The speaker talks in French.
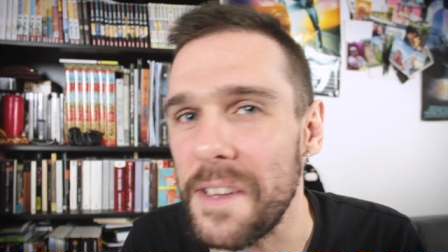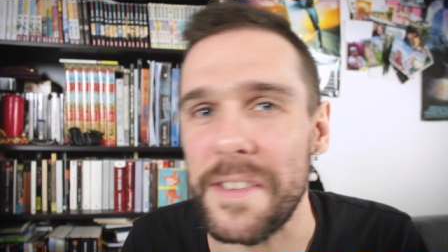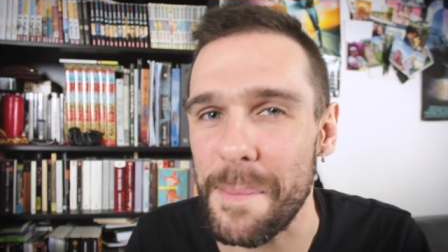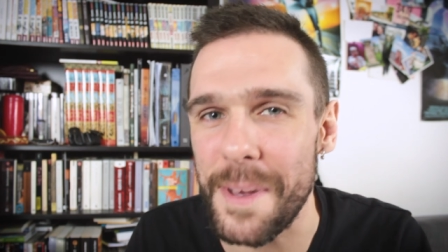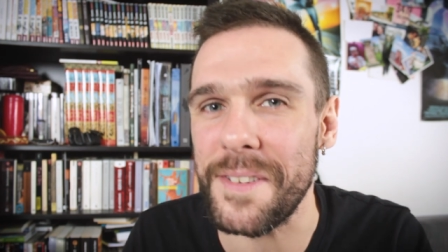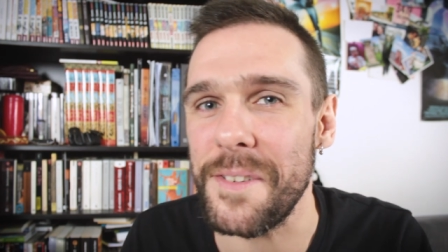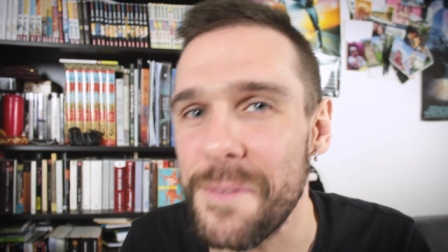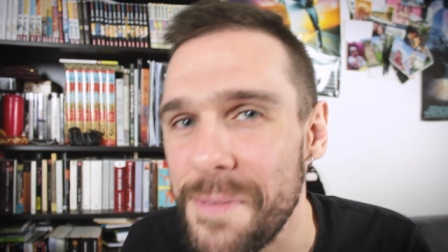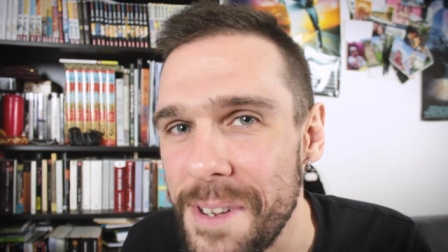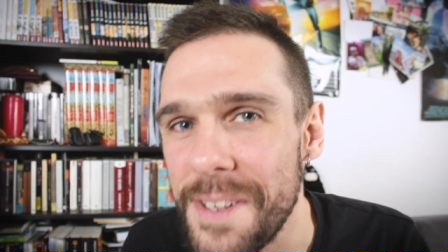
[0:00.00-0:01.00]
et tabasser du
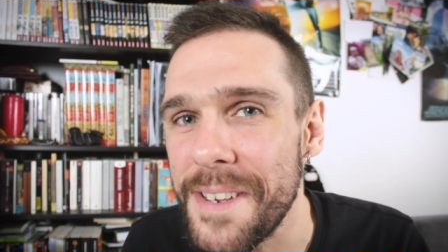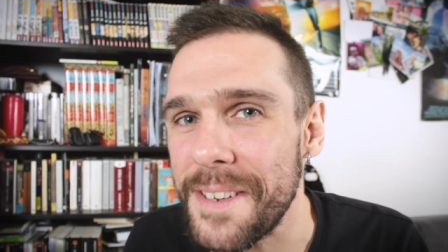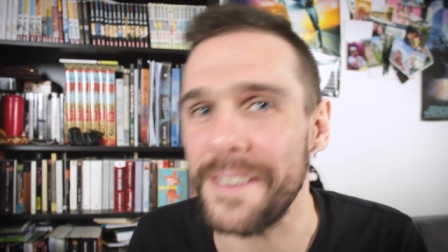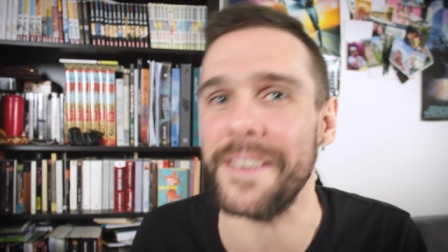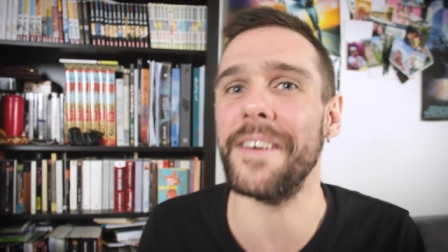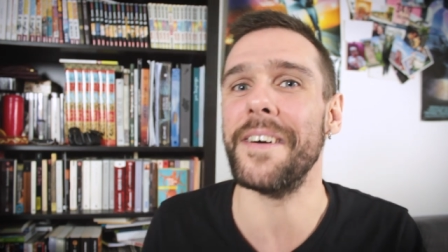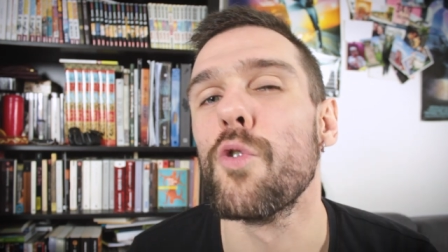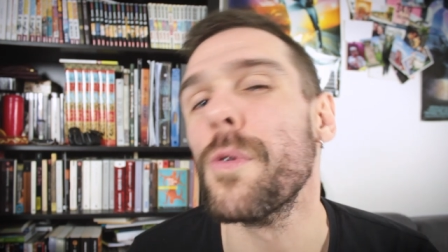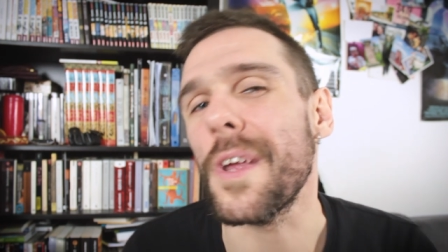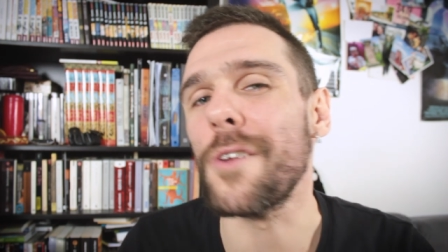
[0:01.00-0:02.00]
flic, euh,
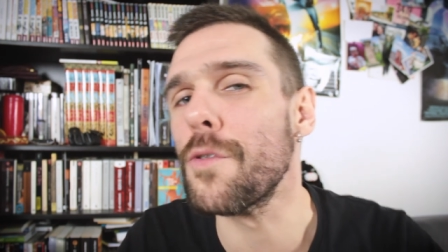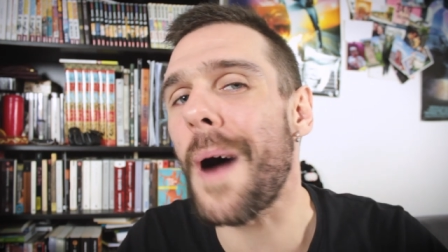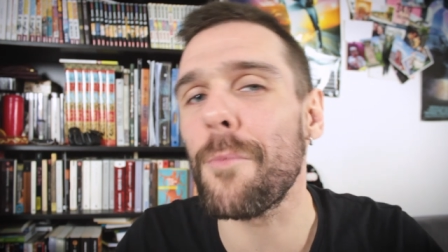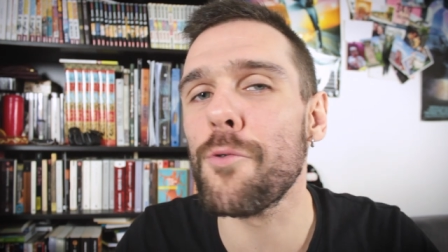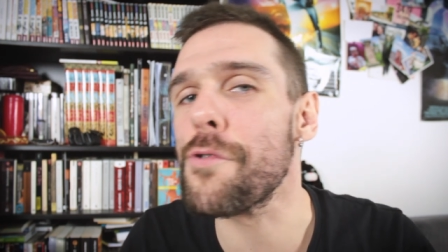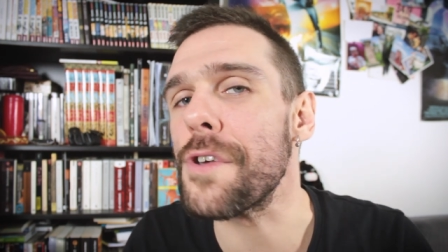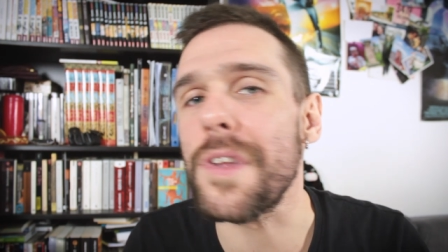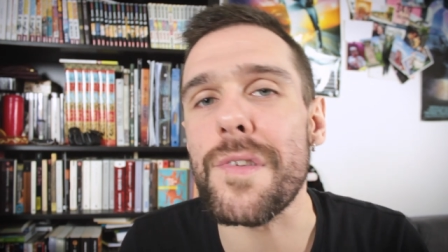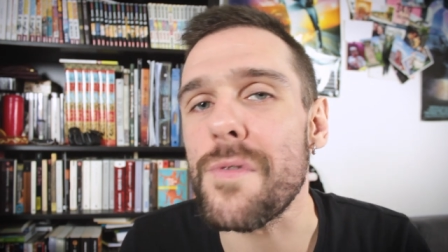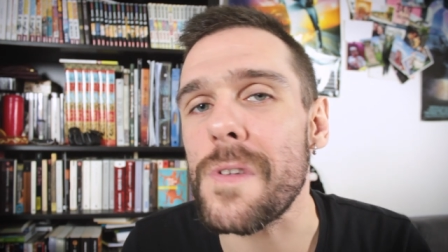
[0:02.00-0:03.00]
ou celle de barbu qui
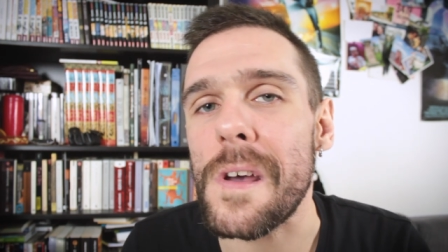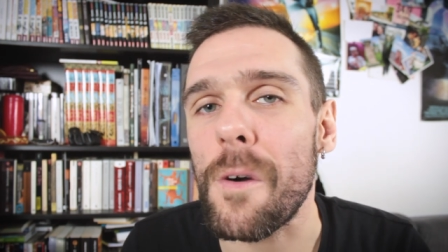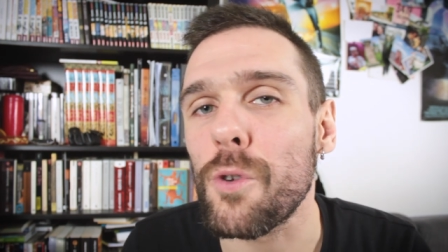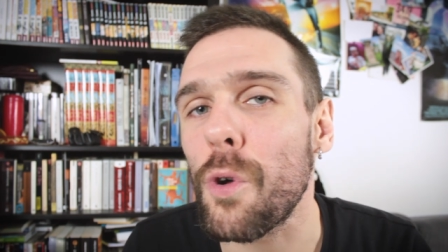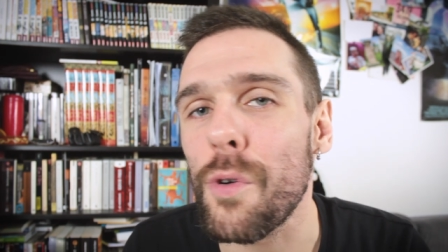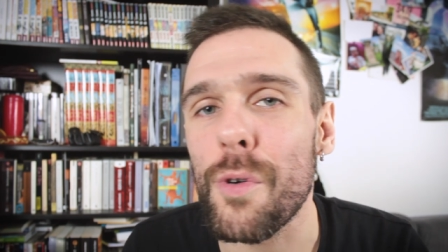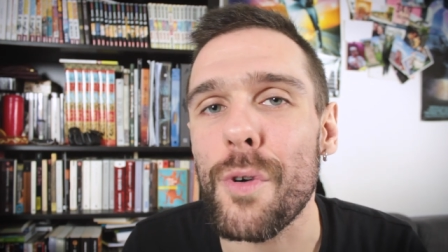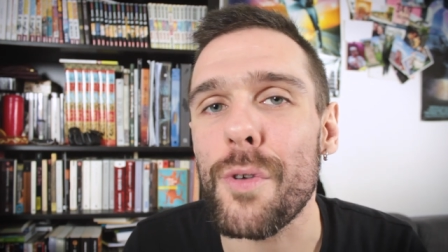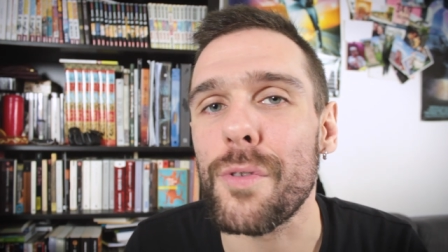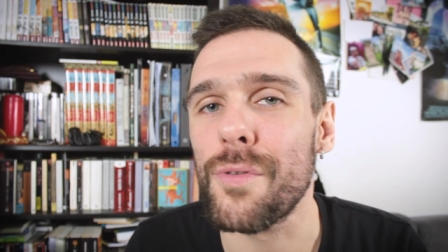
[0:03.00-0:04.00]
discuterait entre
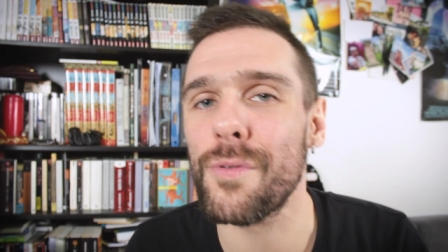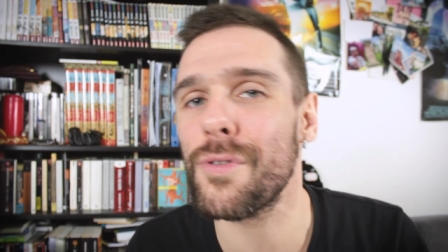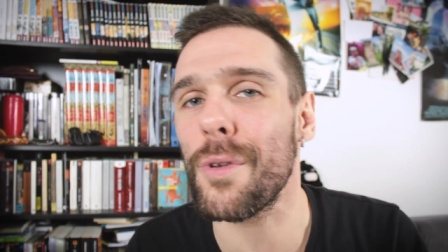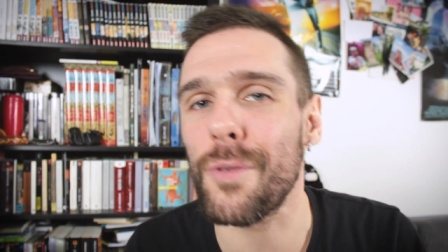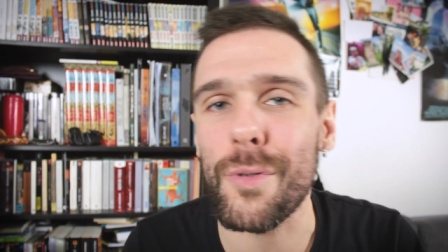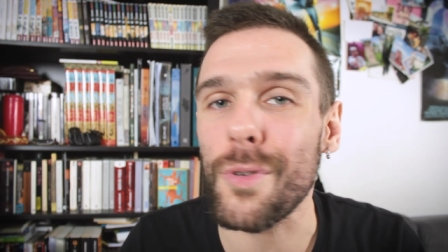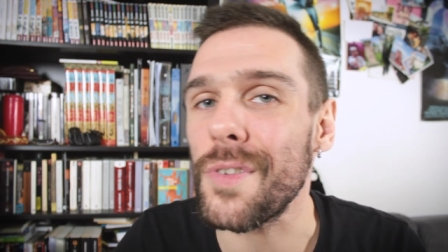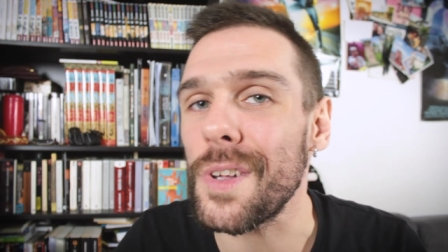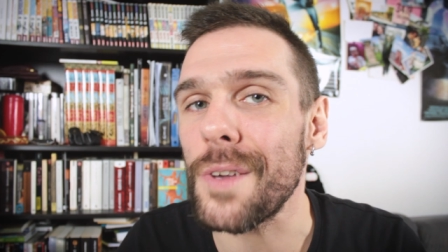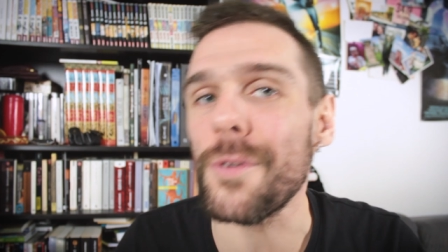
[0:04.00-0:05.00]
eux d'une sorte de
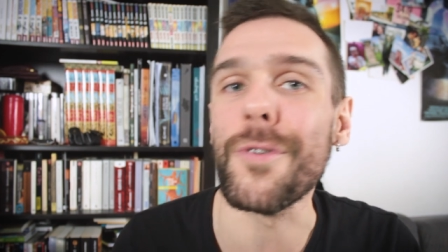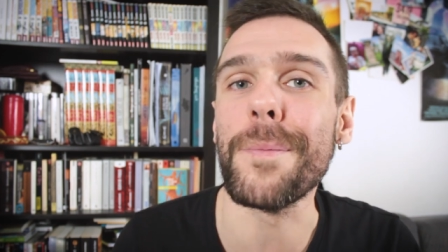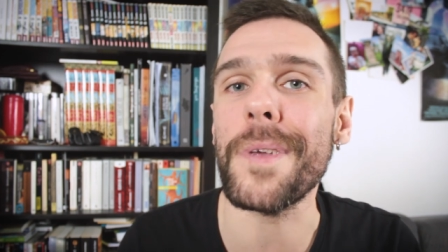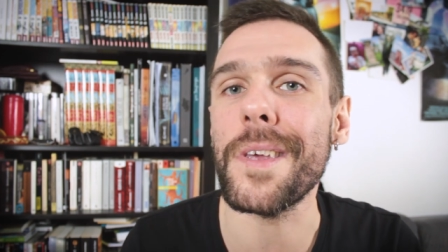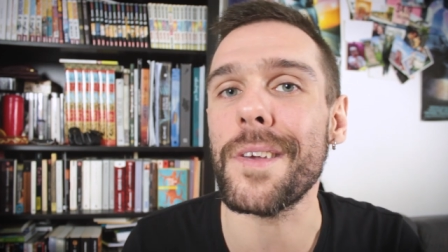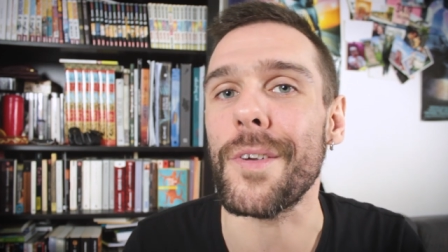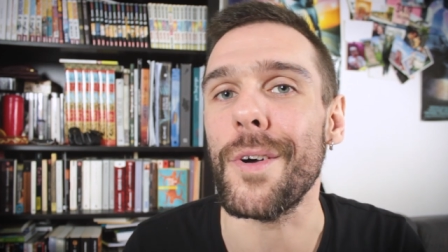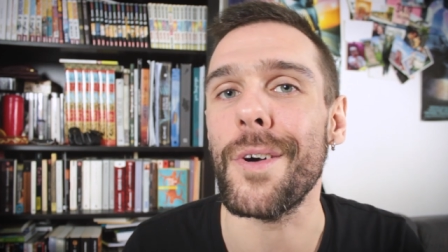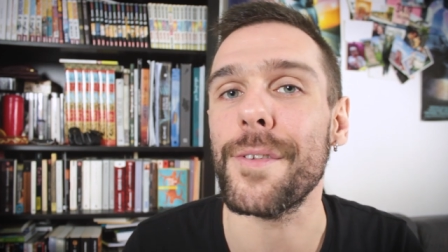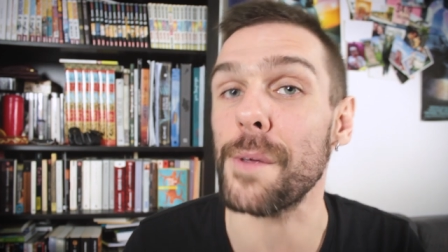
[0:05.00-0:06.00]
société utopique.
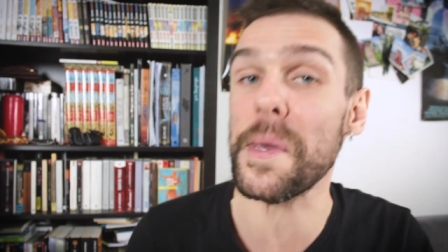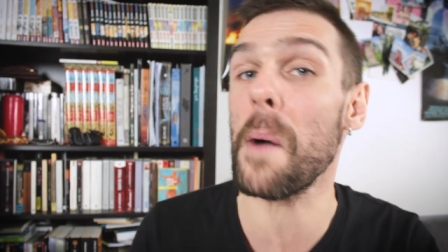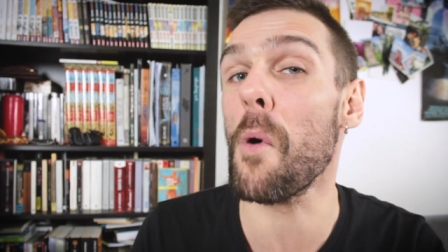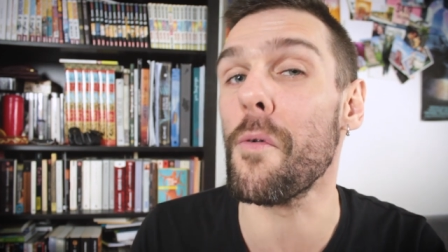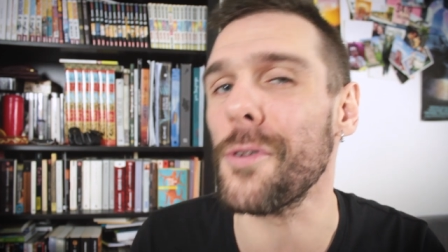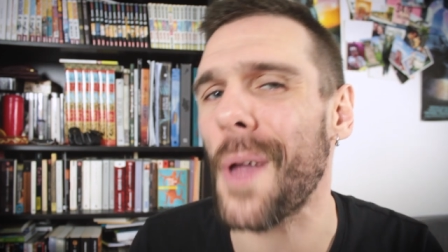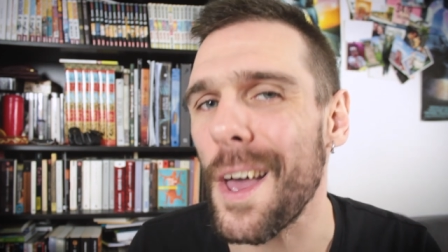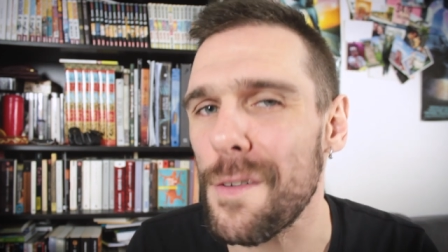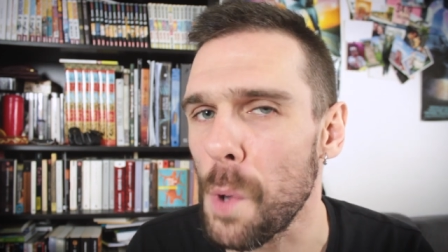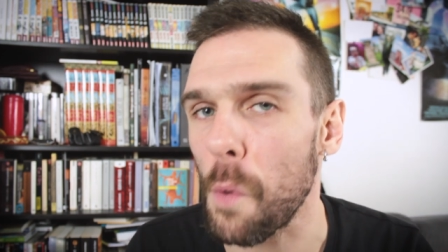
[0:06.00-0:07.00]
Euh, c'est bien beau votre
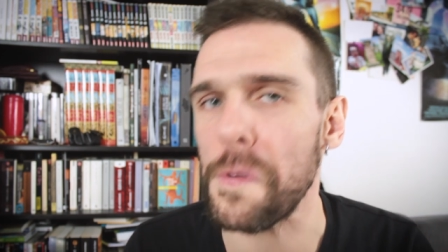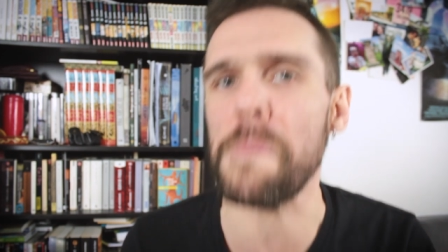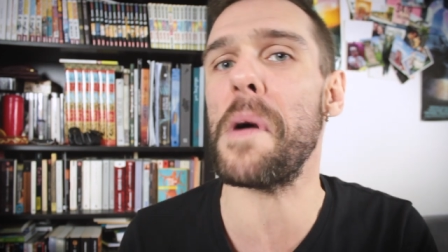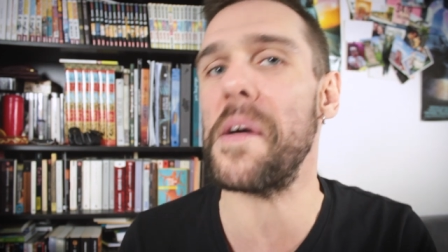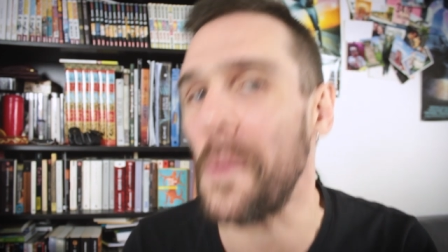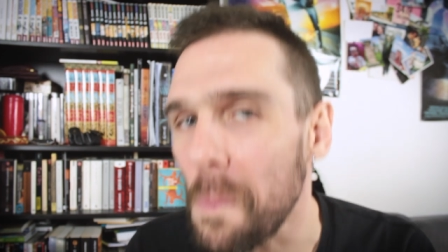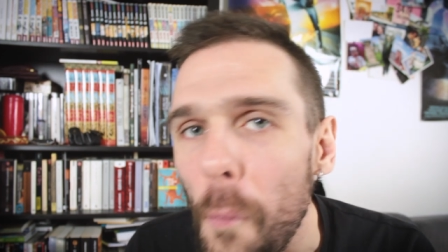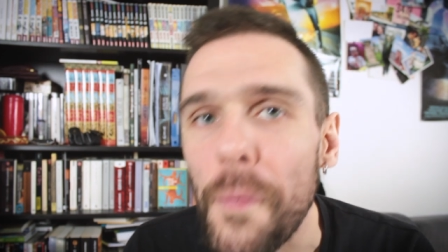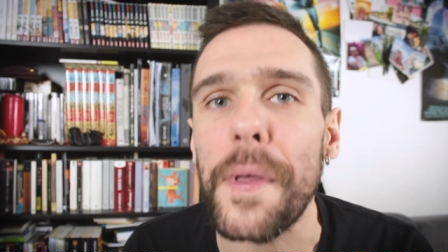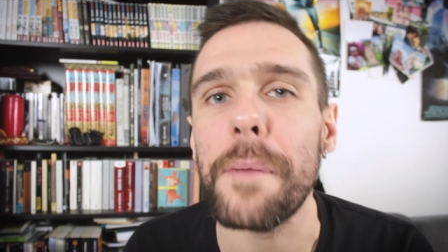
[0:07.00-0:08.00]
rêve, mais on vit pas dans le
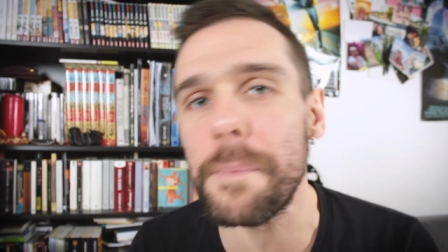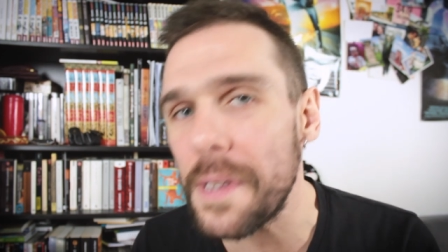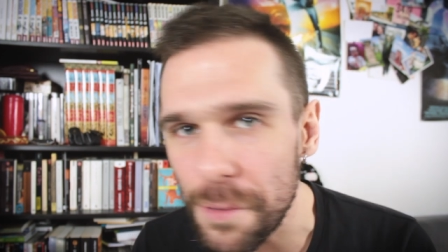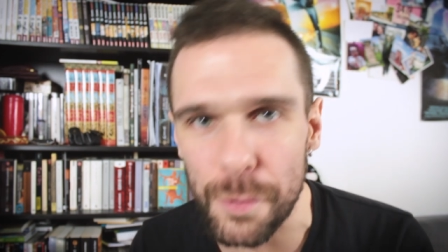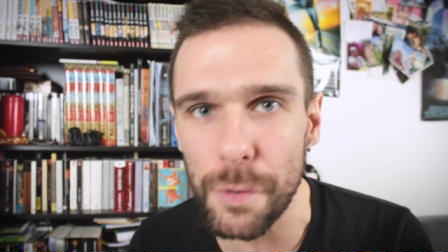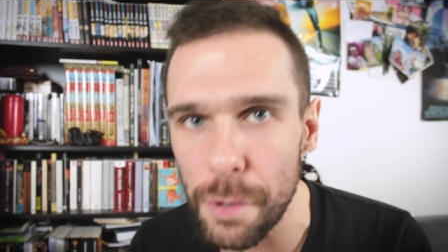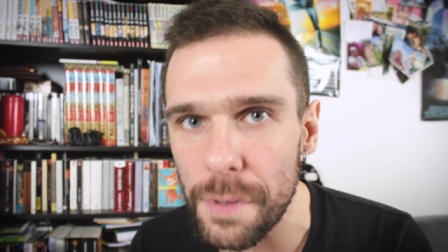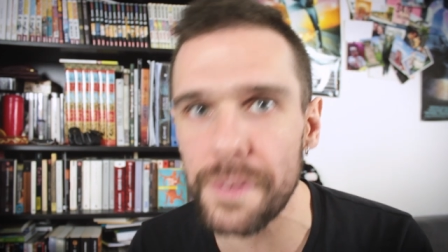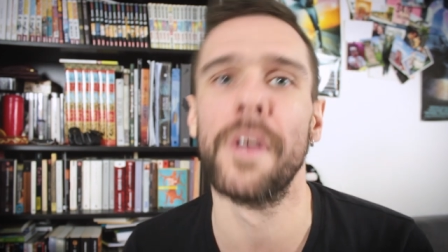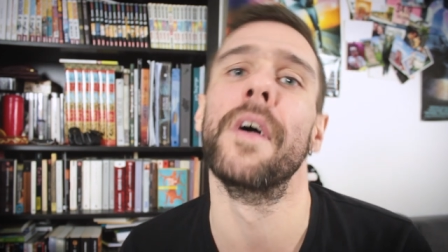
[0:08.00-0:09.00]
monde des
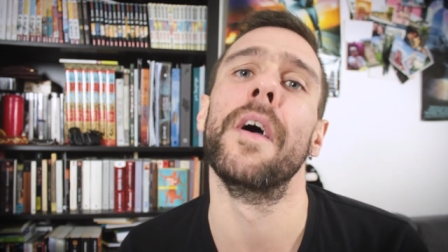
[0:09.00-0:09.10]
bisounours.